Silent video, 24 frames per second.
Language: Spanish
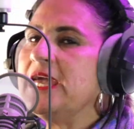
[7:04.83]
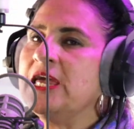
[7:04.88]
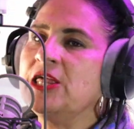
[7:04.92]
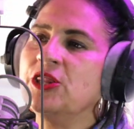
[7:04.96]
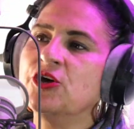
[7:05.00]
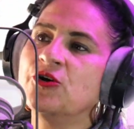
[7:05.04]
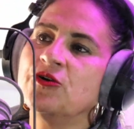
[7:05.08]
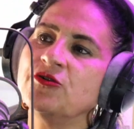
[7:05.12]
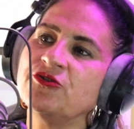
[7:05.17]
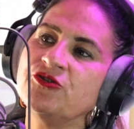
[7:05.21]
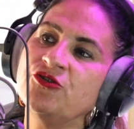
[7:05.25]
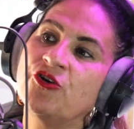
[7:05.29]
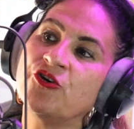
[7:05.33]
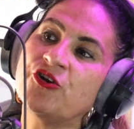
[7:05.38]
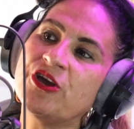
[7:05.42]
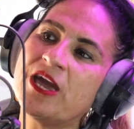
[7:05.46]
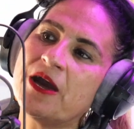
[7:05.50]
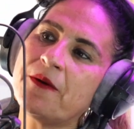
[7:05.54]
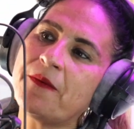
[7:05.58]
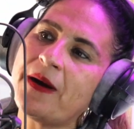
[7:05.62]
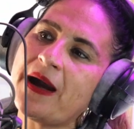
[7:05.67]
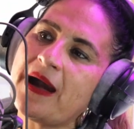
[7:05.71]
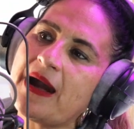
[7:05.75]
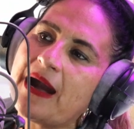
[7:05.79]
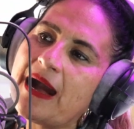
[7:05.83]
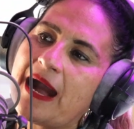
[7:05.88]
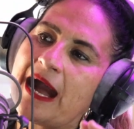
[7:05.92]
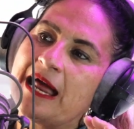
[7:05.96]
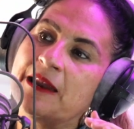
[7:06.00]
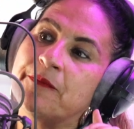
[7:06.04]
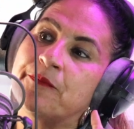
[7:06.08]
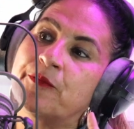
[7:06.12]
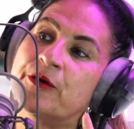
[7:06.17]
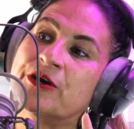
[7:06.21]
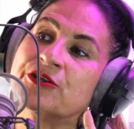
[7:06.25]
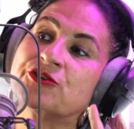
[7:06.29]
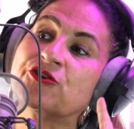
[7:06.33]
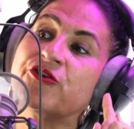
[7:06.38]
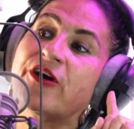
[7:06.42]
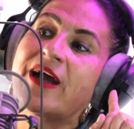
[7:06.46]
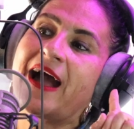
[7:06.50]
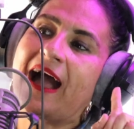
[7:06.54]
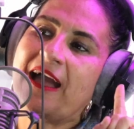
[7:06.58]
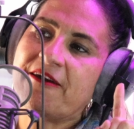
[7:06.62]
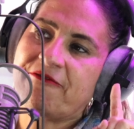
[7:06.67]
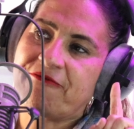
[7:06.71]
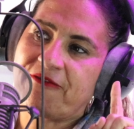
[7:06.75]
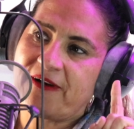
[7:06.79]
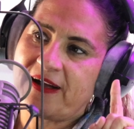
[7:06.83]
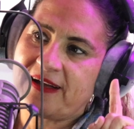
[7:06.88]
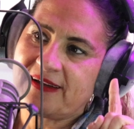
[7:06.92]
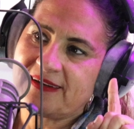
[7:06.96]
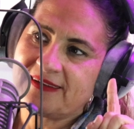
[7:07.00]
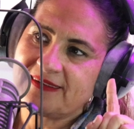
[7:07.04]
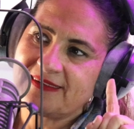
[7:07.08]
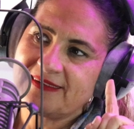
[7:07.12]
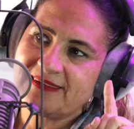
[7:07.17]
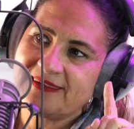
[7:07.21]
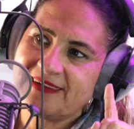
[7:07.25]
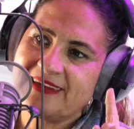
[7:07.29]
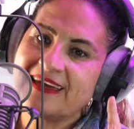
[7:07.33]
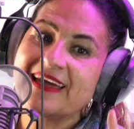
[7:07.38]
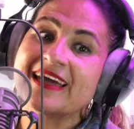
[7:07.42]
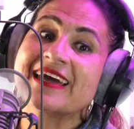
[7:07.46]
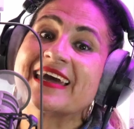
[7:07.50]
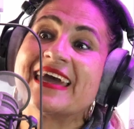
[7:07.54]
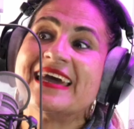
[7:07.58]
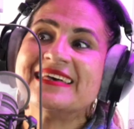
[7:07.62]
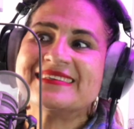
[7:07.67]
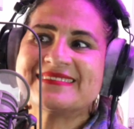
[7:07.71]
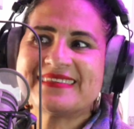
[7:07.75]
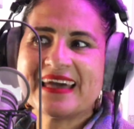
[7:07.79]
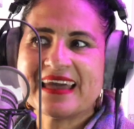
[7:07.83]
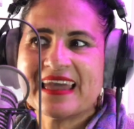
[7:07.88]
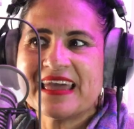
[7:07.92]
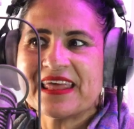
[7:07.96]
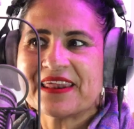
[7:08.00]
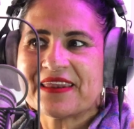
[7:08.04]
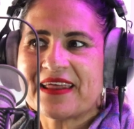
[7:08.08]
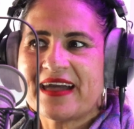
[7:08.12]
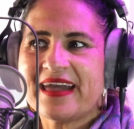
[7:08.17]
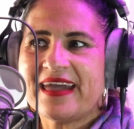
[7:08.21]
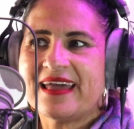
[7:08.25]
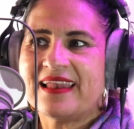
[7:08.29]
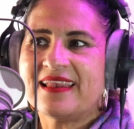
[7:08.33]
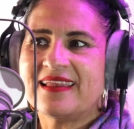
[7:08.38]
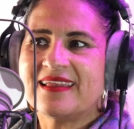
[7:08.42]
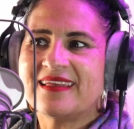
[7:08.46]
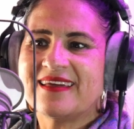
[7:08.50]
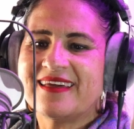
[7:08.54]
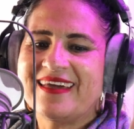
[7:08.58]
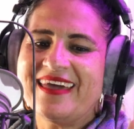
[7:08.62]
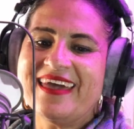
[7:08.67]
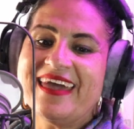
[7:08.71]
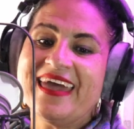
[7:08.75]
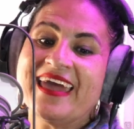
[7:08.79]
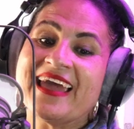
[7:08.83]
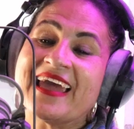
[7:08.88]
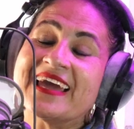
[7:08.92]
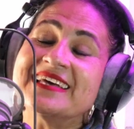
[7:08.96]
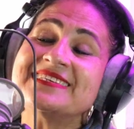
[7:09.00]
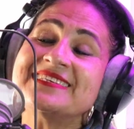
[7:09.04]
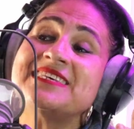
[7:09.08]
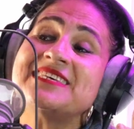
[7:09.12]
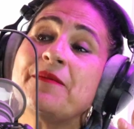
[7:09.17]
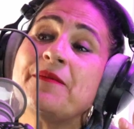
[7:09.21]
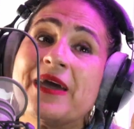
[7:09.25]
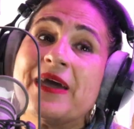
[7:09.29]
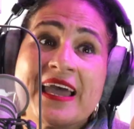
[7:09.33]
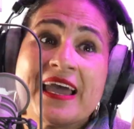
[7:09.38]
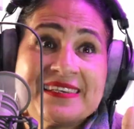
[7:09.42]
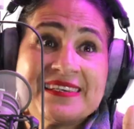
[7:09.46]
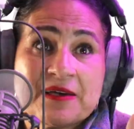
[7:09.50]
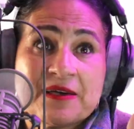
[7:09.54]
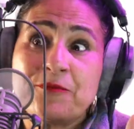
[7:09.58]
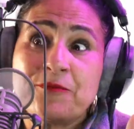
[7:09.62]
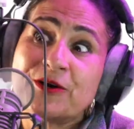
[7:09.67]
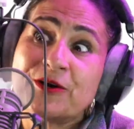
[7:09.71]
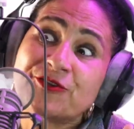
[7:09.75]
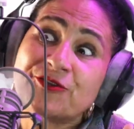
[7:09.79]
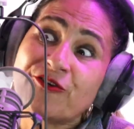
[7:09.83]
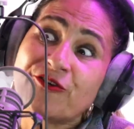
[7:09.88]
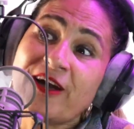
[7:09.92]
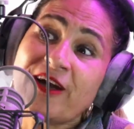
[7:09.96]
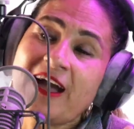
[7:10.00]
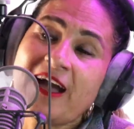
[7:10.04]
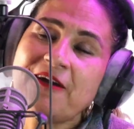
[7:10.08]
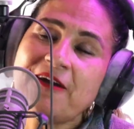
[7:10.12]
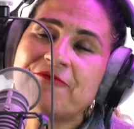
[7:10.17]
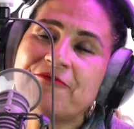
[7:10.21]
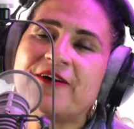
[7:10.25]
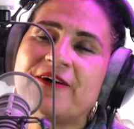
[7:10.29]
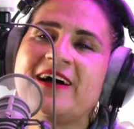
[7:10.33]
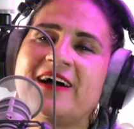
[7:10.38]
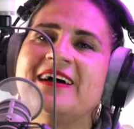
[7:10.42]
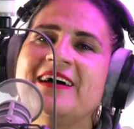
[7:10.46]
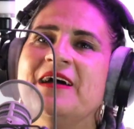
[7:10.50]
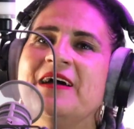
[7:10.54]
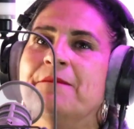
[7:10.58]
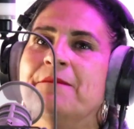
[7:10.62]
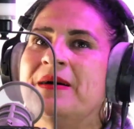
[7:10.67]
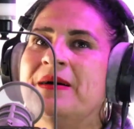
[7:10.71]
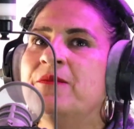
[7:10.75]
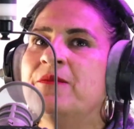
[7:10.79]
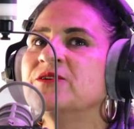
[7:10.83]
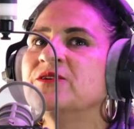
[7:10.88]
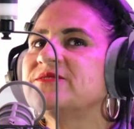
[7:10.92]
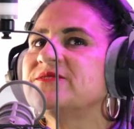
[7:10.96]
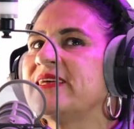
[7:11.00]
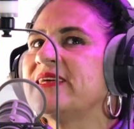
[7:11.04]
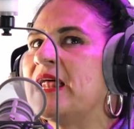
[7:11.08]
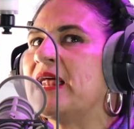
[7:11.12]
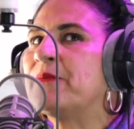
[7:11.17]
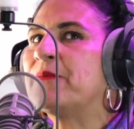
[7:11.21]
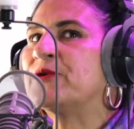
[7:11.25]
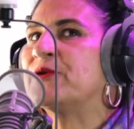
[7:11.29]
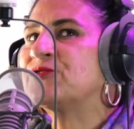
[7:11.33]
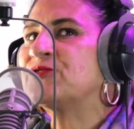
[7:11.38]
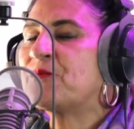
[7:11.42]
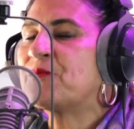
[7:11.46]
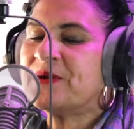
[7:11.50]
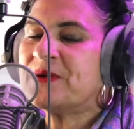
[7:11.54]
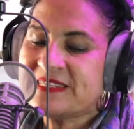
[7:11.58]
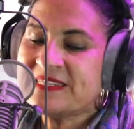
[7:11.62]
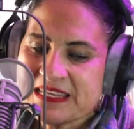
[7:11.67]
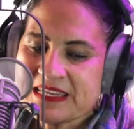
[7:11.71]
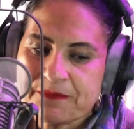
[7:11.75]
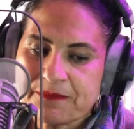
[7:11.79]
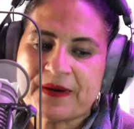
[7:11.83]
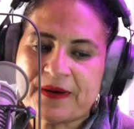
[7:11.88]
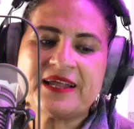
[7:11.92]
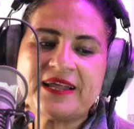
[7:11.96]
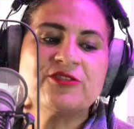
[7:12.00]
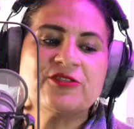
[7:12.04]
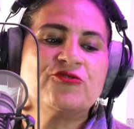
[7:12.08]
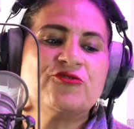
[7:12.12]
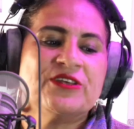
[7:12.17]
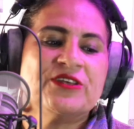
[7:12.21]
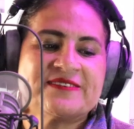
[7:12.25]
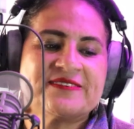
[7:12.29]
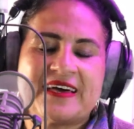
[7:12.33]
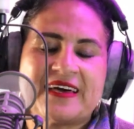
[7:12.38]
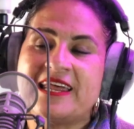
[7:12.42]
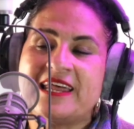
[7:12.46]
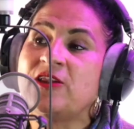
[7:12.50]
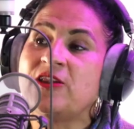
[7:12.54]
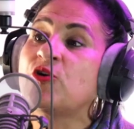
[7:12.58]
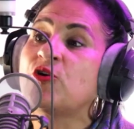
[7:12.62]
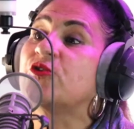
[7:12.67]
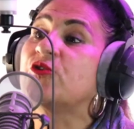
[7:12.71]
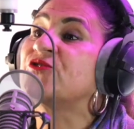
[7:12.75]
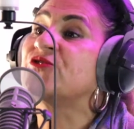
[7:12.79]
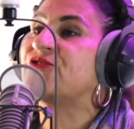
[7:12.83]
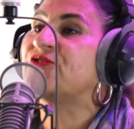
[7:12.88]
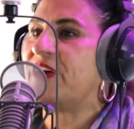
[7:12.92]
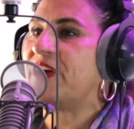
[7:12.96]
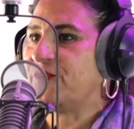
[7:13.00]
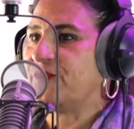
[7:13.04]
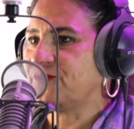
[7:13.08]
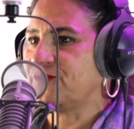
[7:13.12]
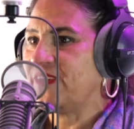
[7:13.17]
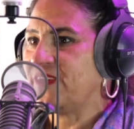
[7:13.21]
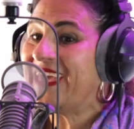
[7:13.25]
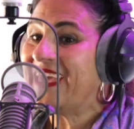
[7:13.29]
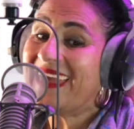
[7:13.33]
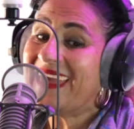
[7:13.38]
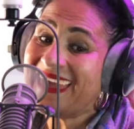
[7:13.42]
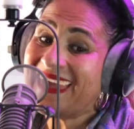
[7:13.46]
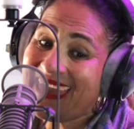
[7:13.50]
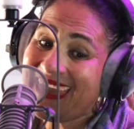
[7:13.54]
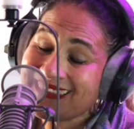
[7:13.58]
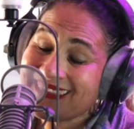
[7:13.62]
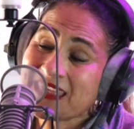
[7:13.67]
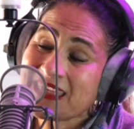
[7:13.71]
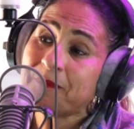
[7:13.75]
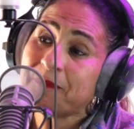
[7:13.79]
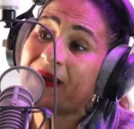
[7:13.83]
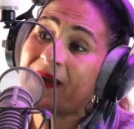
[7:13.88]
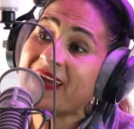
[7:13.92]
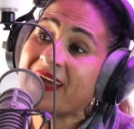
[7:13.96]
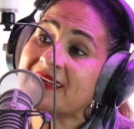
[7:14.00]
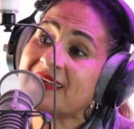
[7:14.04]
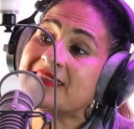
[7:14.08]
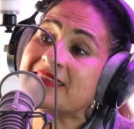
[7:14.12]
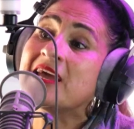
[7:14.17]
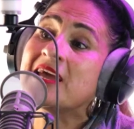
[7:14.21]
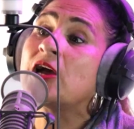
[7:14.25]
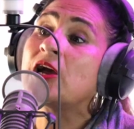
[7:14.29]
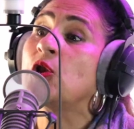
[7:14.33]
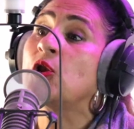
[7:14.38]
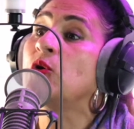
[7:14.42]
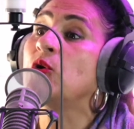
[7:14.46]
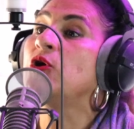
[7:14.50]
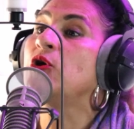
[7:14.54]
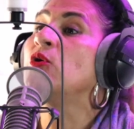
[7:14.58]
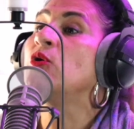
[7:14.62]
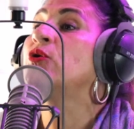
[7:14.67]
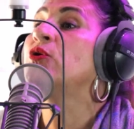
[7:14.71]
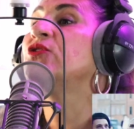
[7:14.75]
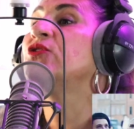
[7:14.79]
y nos, nos, lleva al puerto de Haifa, que está en Israel. En ese, en ese puerto de Haifa vamos a ir al puerto principal donde salen los cruceros. Este paquete incluye un